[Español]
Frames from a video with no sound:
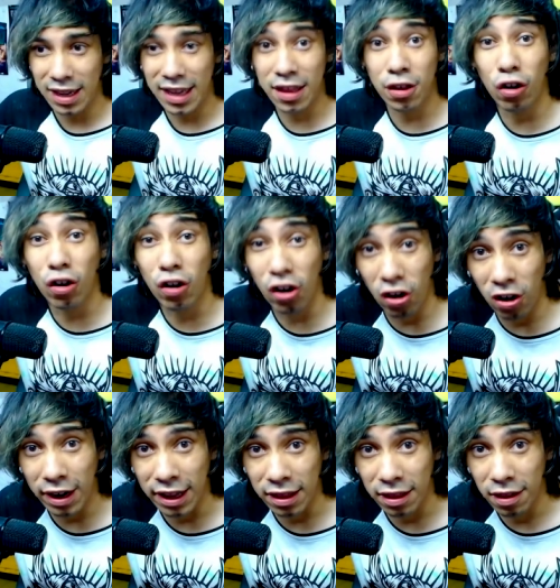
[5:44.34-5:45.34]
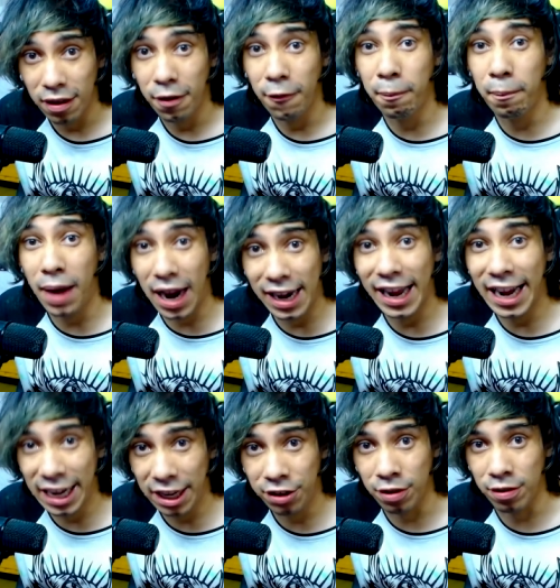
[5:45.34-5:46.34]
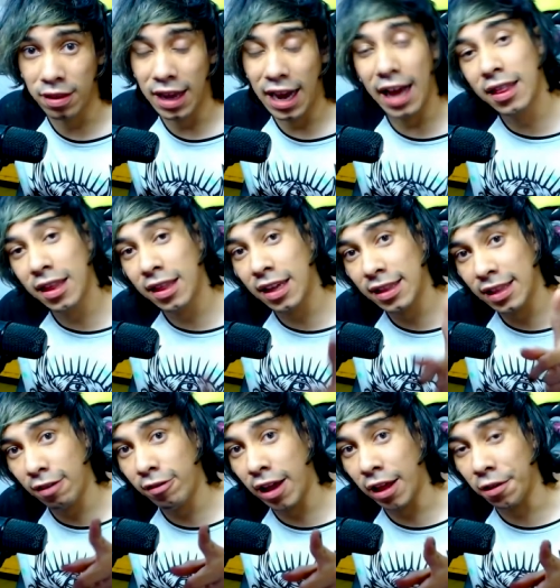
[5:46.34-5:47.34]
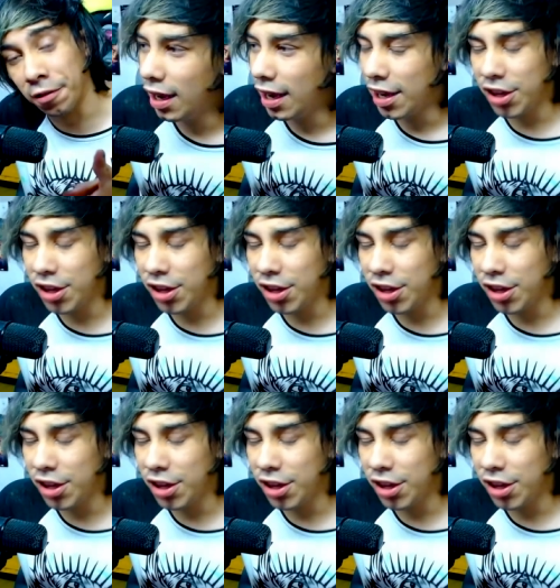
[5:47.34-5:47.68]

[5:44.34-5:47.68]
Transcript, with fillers: y son clones mal hechos. Así es que ten cuidado.